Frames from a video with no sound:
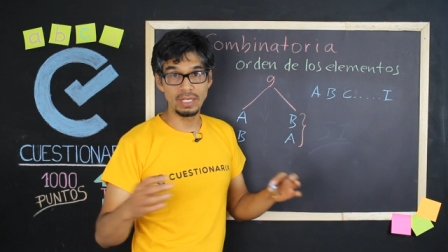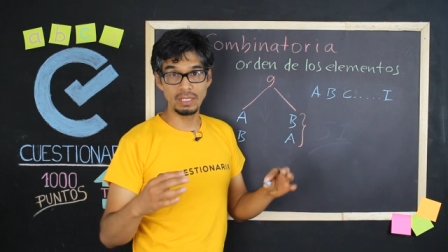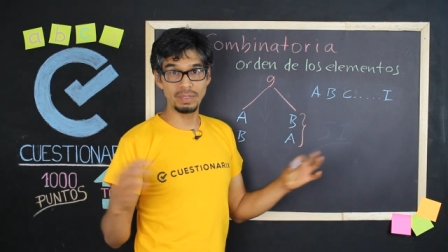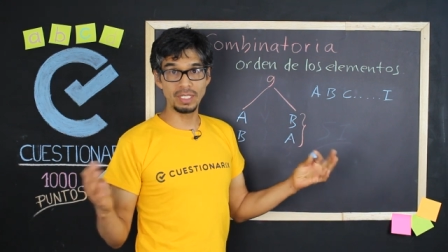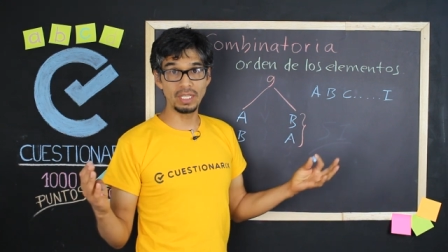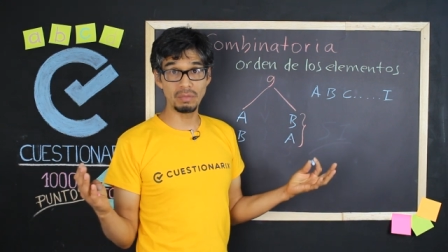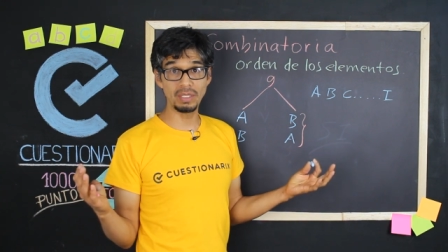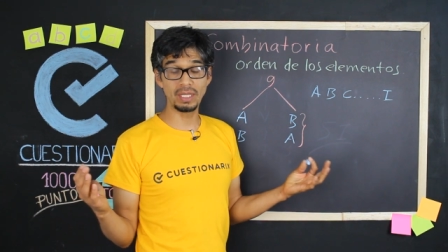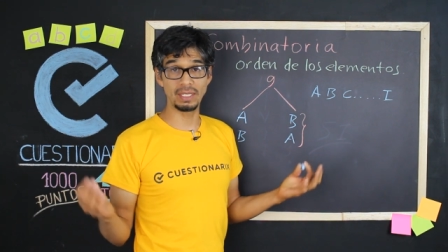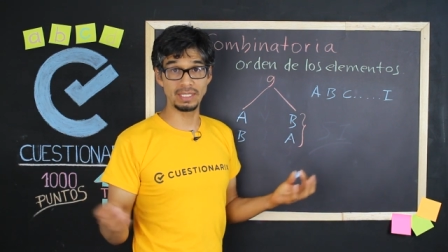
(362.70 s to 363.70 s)
o sea,
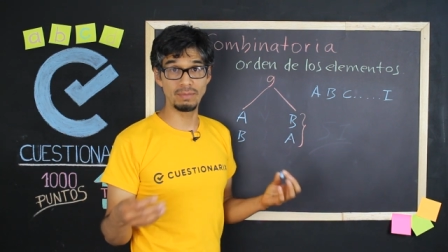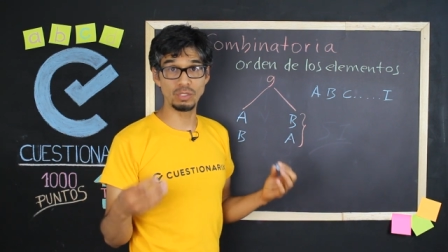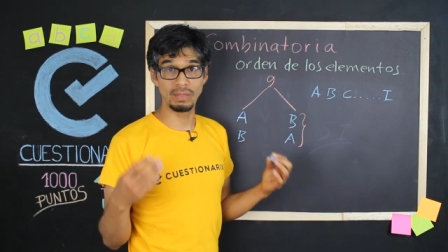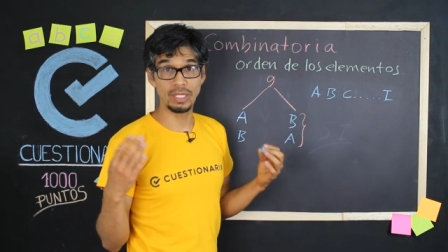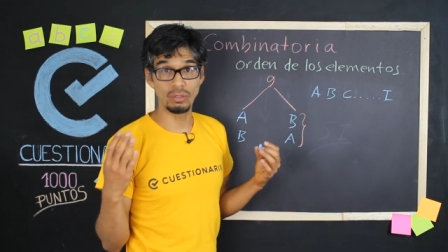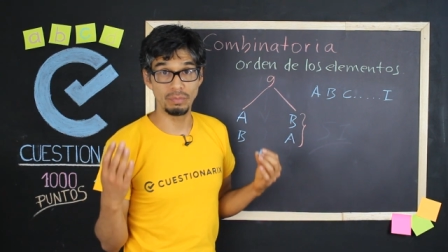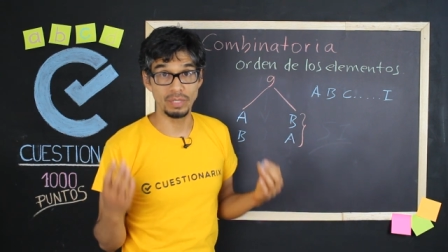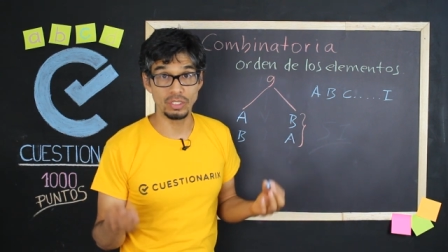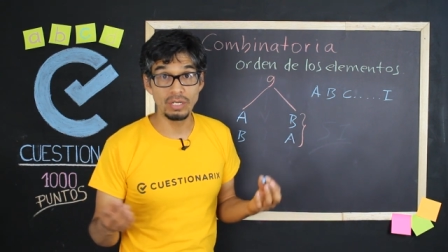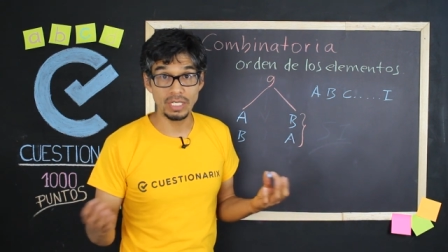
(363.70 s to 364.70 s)
independientemente de que estemos hablando
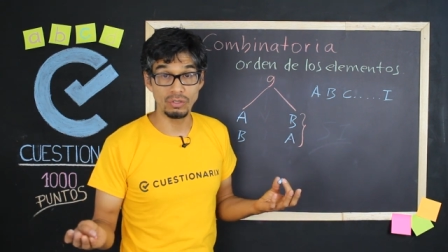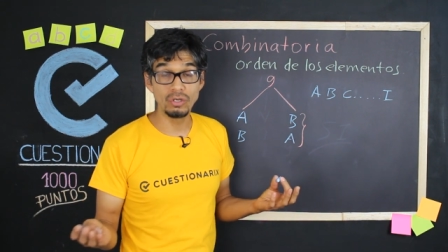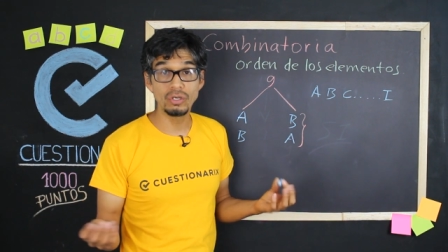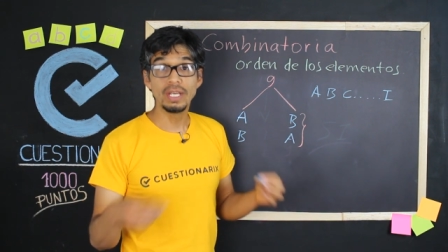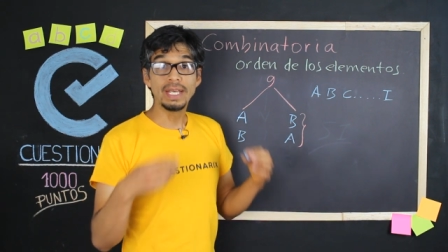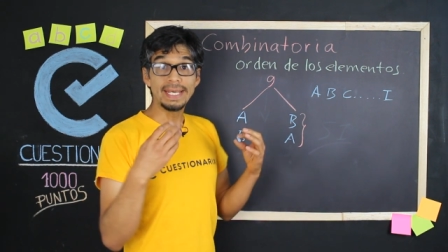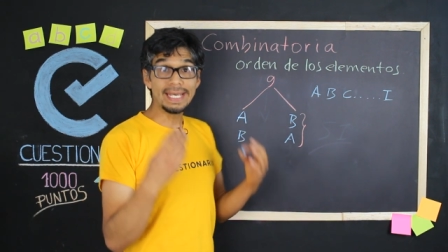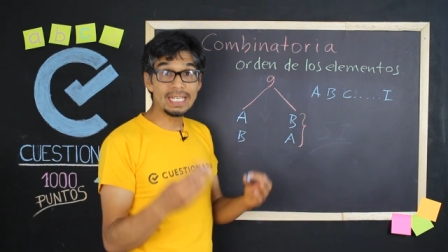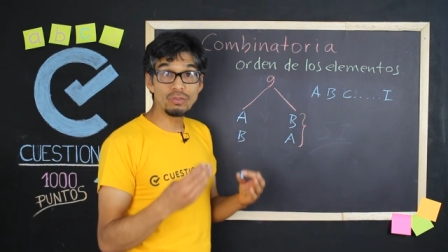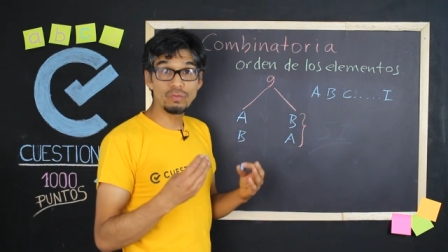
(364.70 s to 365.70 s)
de personas o no,
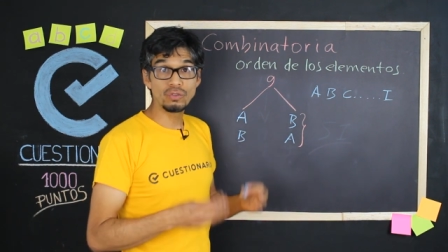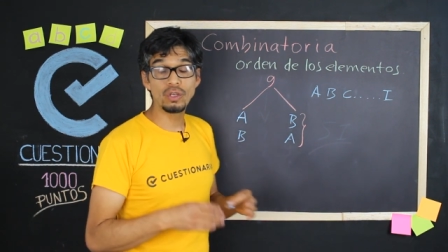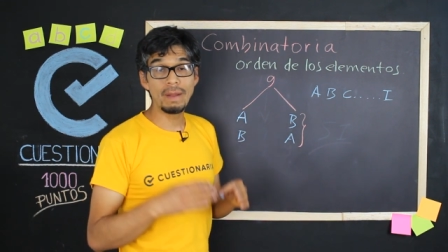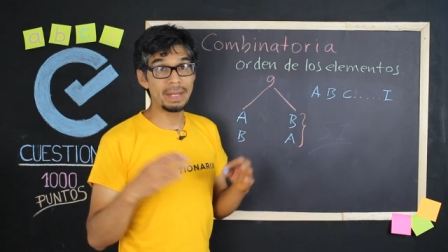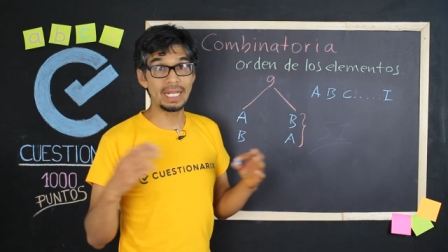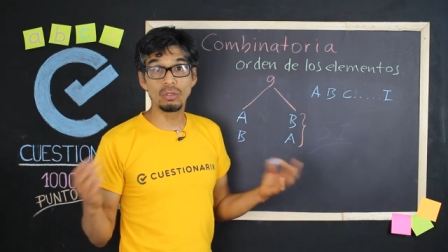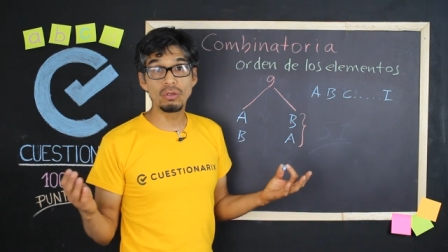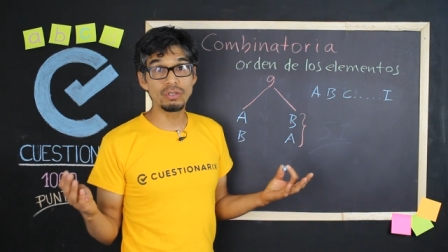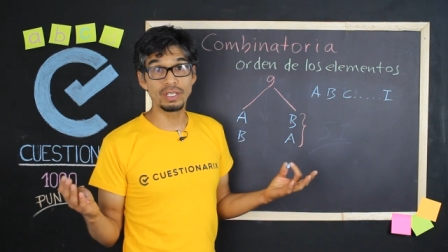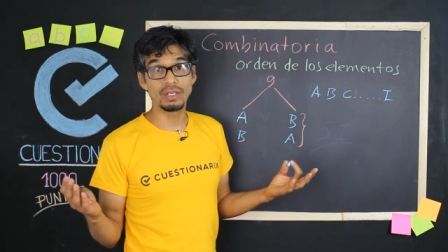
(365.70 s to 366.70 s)
eso funciona
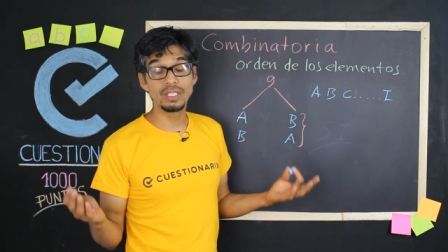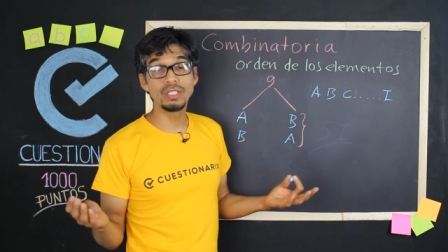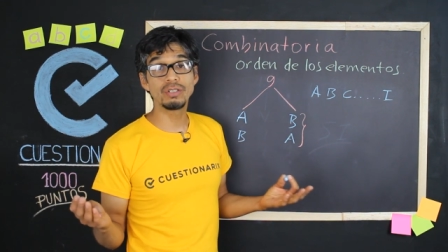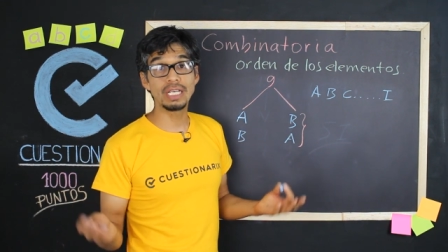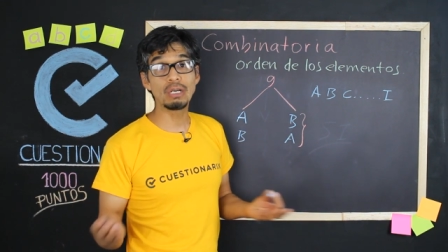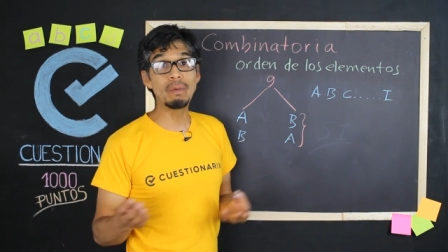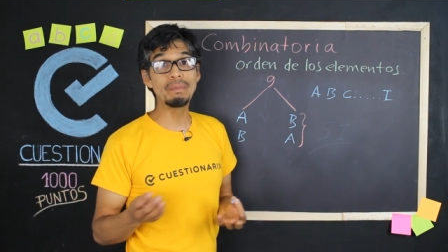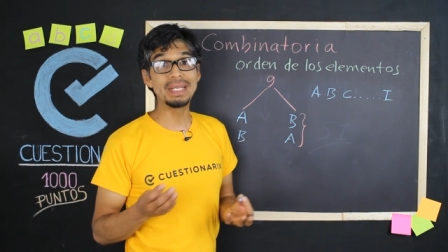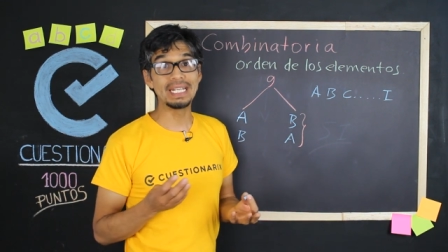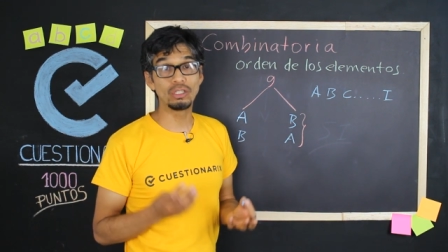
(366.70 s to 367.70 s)
para todos los ejercicios de
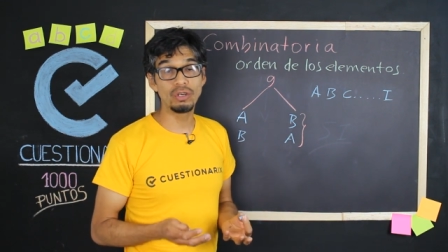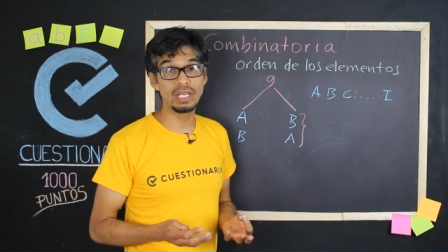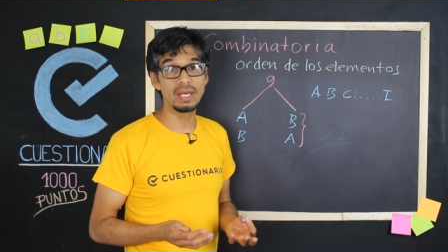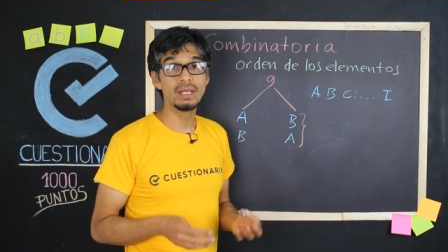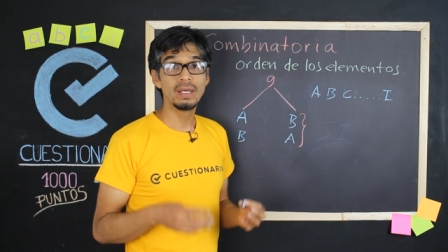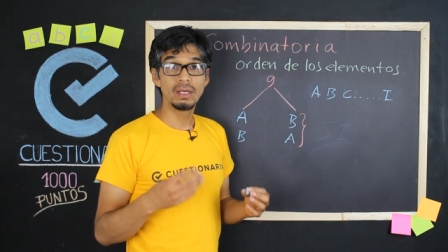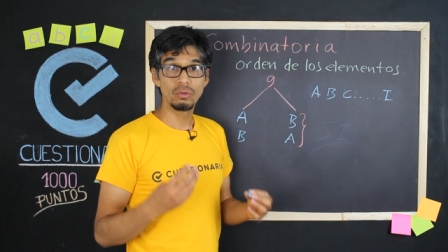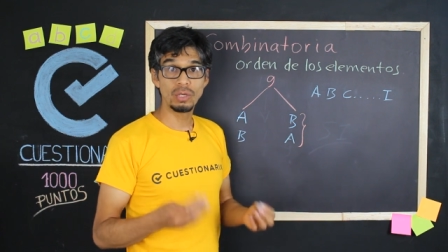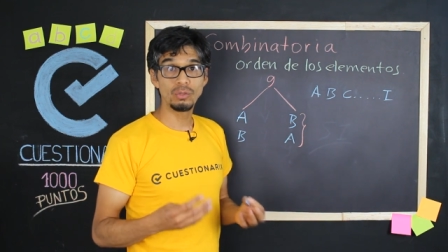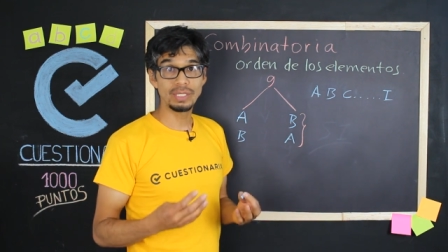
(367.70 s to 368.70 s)
combinatoria
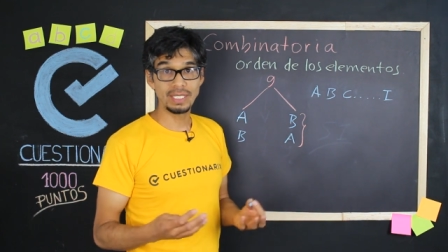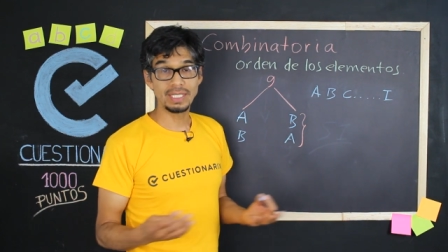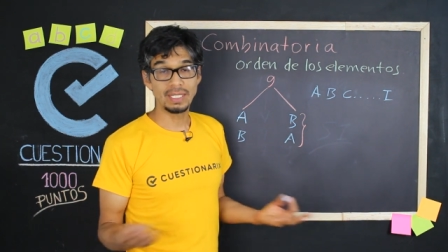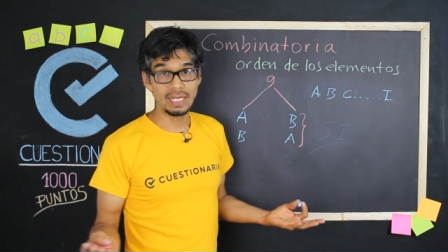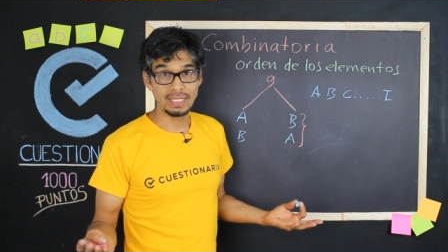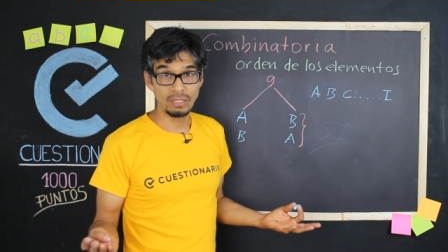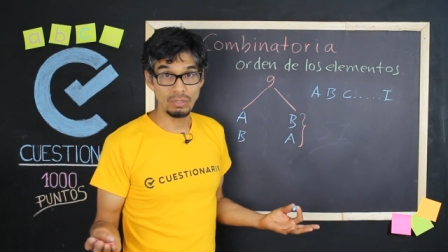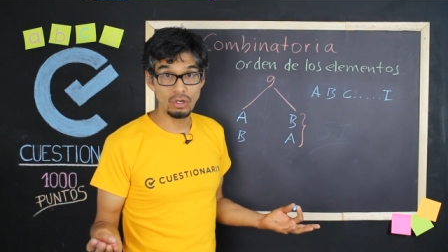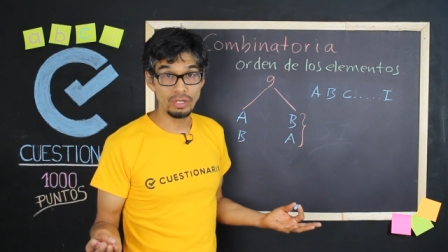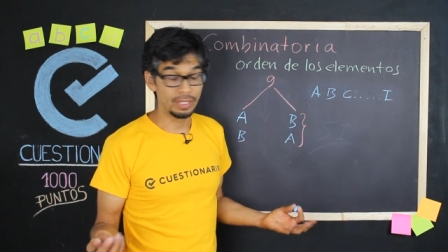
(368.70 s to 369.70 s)
cuando estés
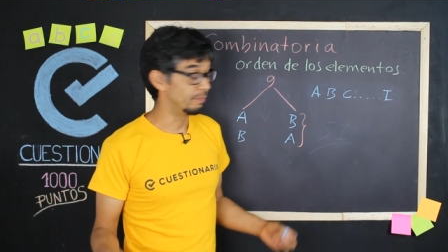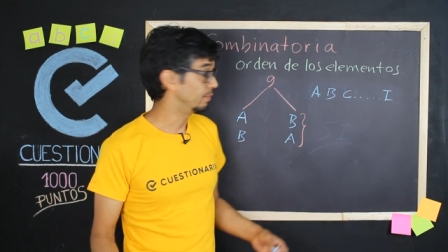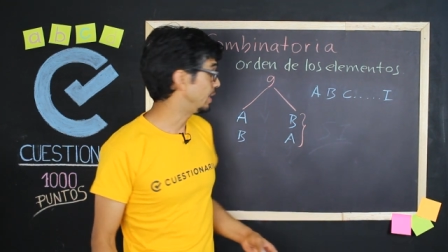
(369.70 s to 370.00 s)
analizando el orden,